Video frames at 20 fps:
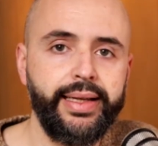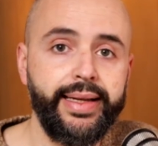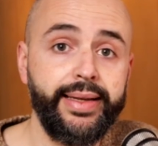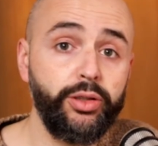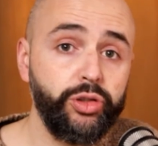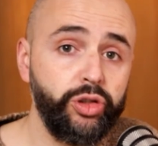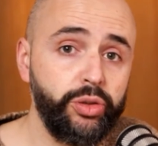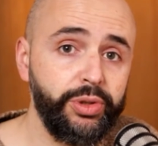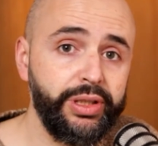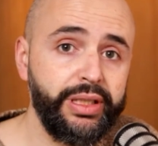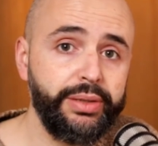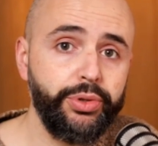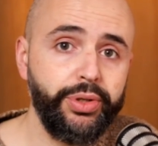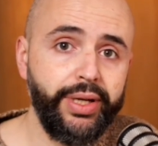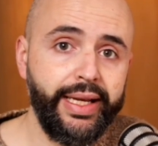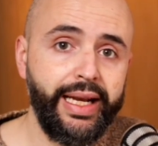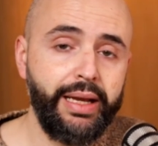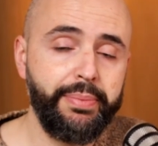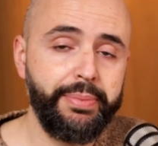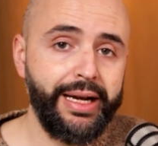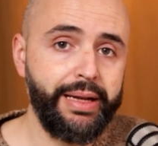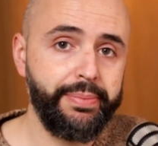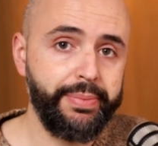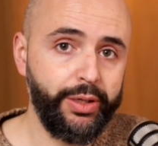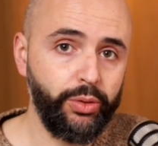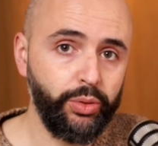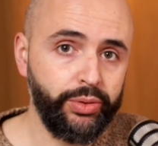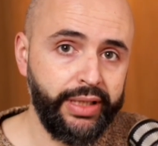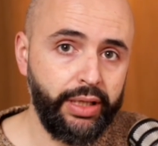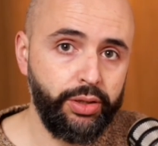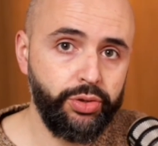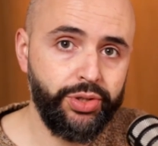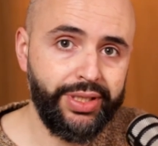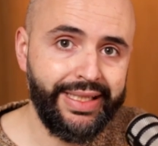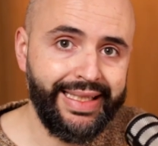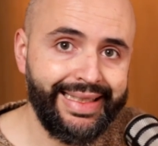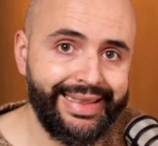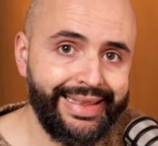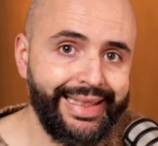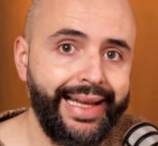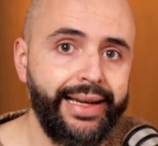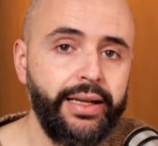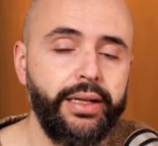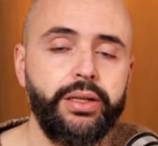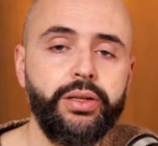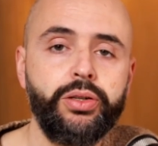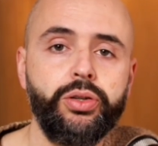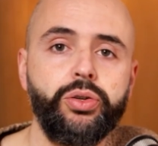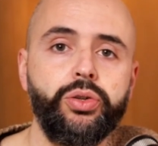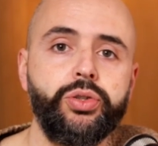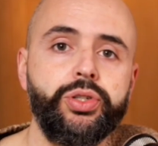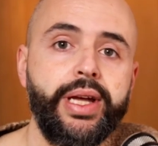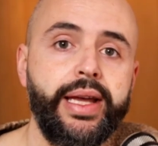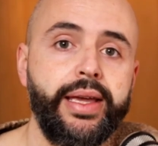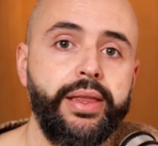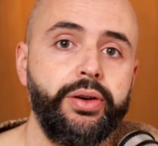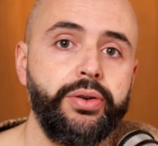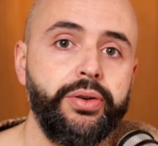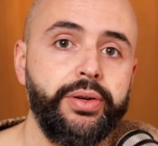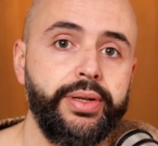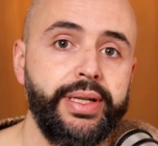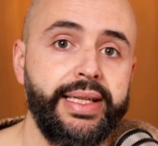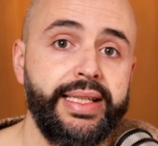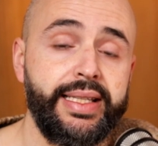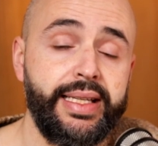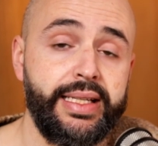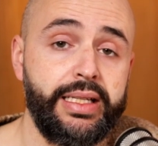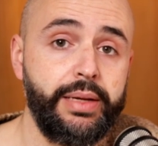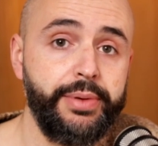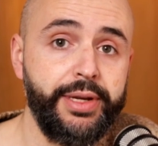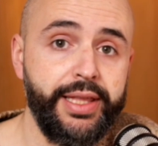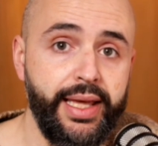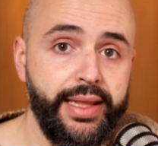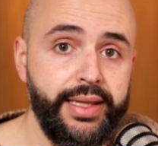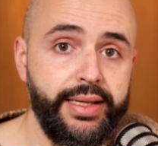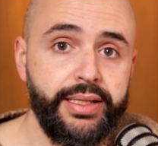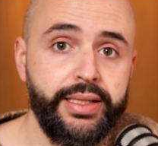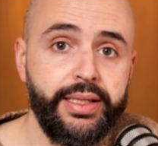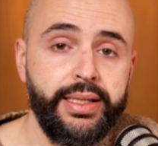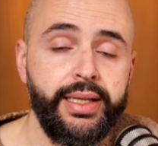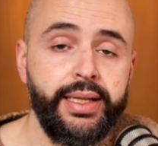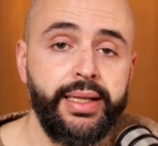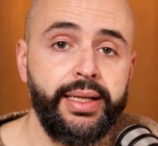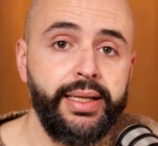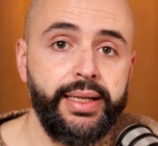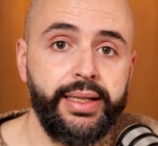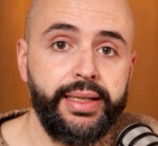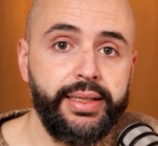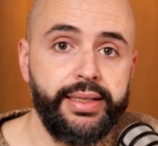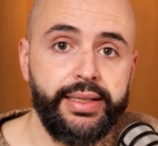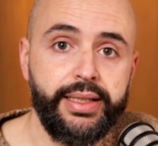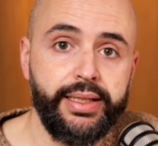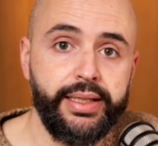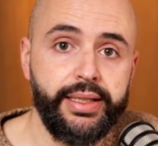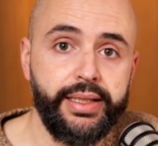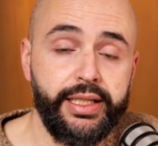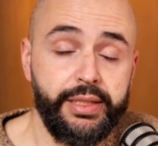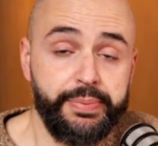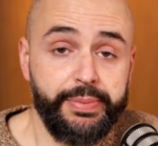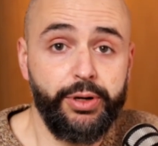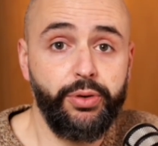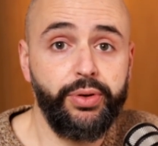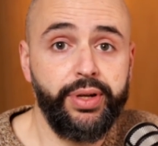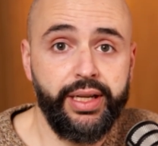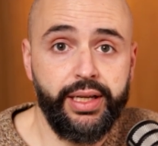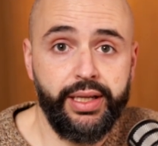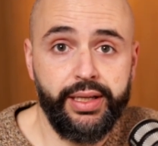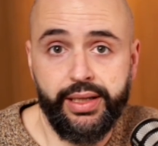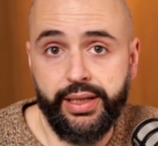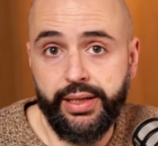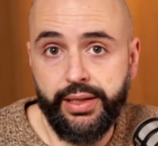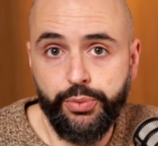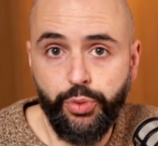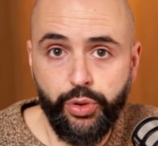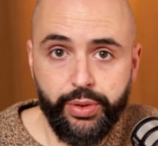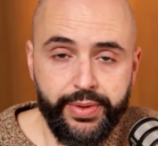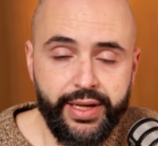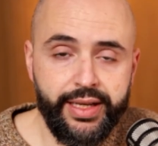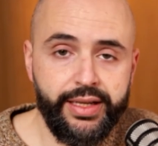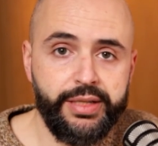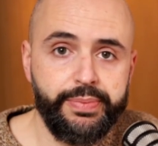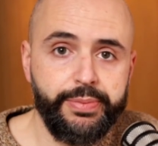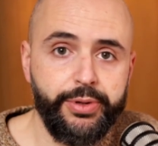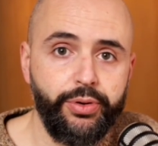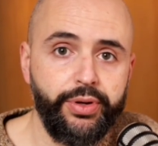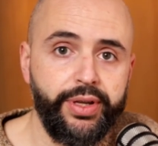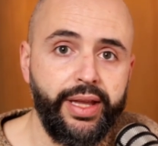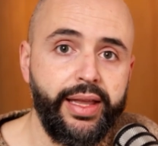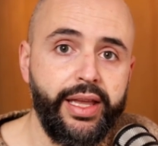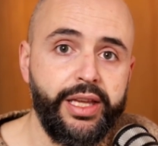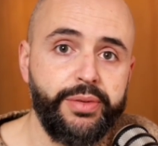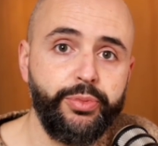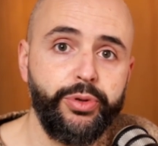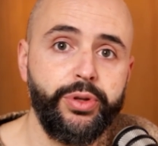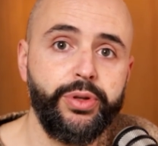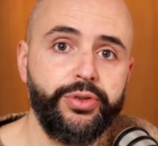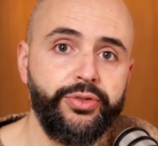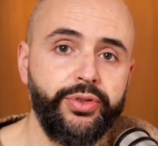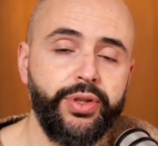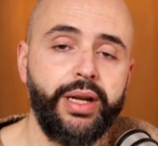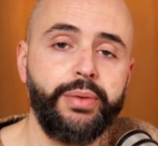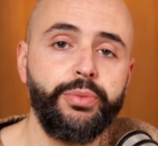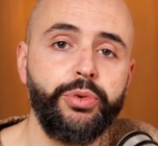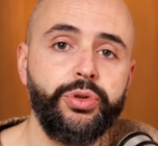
El otro motivo era para preguntaros qué tal os ha ido estas navidades, eh, espero que, muy bien, espero que hayáis podido disfrutar